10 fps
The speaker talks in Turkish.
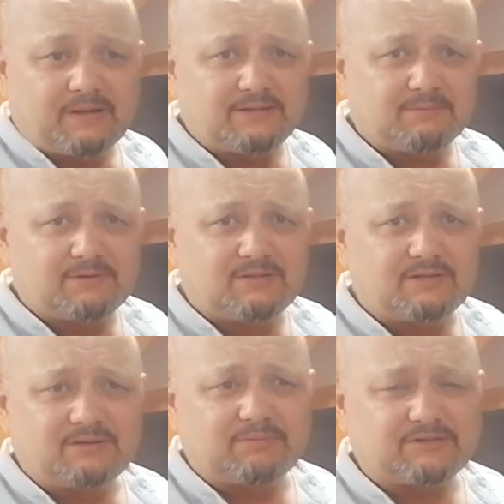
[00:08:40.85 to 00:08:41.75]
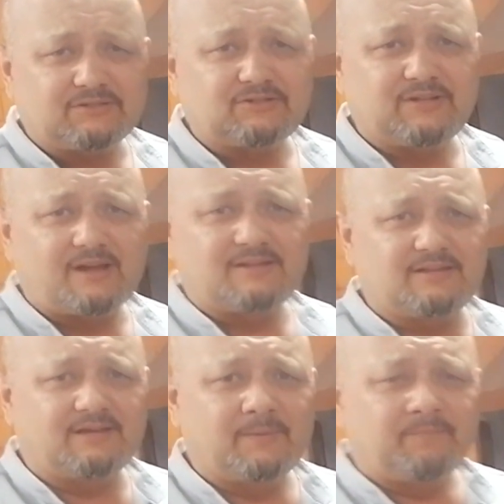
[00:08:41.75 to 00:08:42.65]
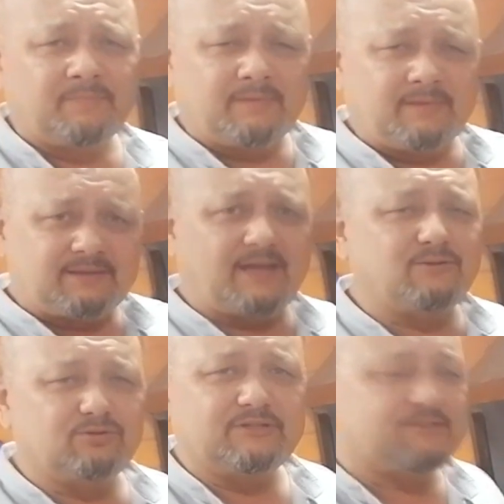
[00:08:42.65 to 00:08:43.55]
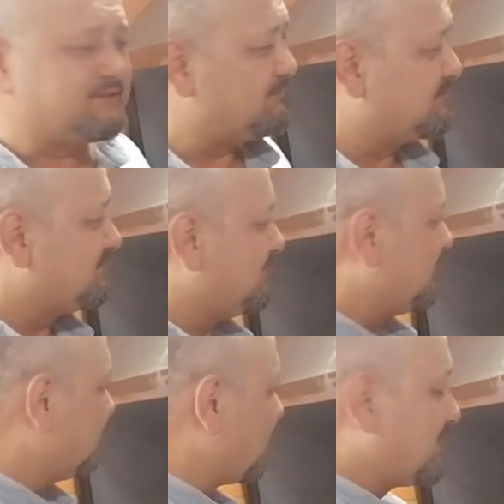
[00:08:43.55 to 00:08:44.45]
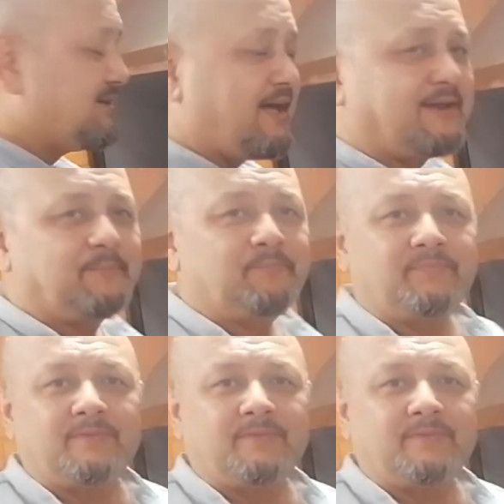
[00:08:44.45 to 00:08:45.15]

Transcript: Bu pandemiydi, başka işlerdi, kendi özel işlerimizdi derken